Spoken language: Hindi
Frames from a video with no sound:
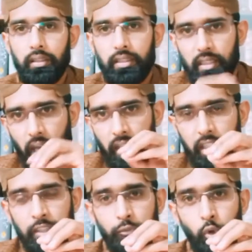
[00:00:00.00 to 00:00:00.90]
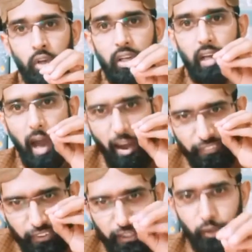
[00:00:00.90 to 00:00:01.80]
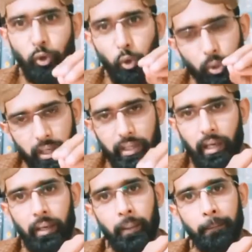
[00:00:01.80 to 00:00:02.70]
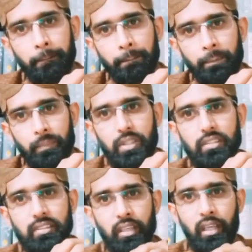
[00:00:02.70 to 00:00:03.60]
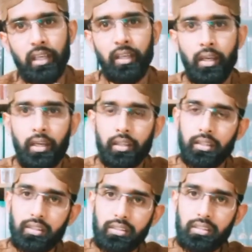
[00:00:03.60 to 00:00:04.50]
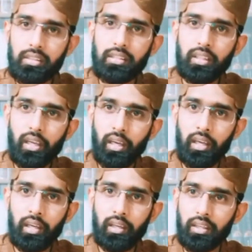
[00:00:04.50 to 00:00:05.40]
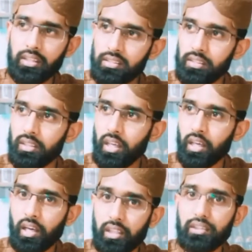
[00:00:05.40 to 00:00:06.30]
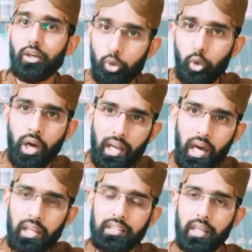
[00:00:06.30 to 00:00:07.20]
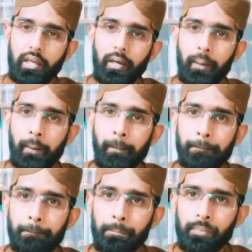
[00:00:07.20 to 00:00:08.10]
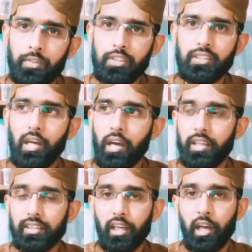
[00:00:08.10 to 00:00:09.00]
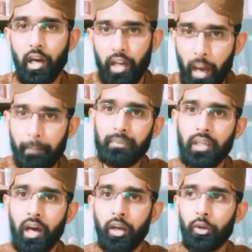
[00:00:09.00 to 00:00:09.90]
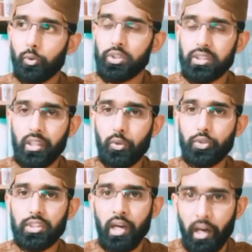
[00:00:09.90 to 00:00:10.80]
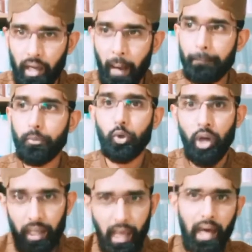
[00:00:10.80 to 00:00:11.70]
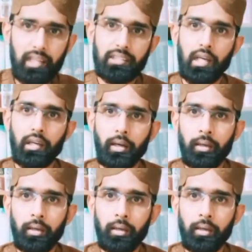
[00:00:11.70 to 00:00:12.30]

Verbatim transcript: यानी वो काफिर हो गया जिसने किसी के किसी के कत्ल को हलाल जाना जिसका कत्ल हराम था उसने उस हराम को हलाल जाना